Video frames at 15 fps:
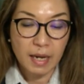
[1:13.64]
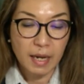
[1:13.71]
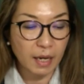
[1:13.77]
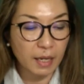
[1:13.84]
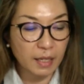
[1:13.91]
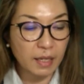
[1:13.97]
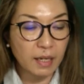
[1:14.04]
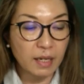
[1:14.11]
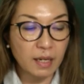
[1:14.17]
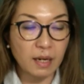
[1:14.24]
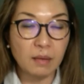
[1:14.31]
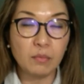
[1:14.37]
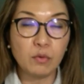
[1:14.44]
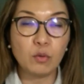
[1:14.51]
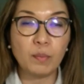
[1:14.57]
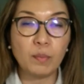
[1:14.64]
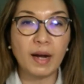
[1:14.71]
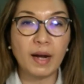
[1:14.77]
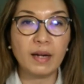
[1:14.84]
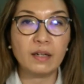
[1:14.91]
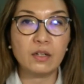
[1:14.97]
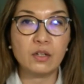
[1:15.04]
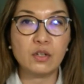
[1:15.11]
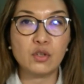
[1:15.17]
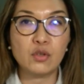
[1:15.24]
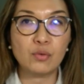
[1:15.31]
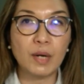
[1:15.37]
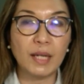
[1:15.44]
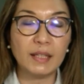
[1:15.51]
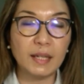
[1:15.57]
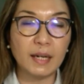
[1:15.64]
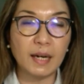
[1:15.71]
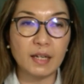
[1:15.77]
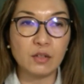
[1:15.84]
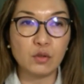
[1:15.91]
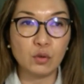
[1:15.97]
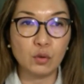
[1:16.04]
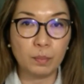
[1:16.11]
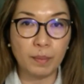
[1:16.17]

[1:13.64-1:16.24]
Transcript: eh, ini adalah merupakan surat Rasul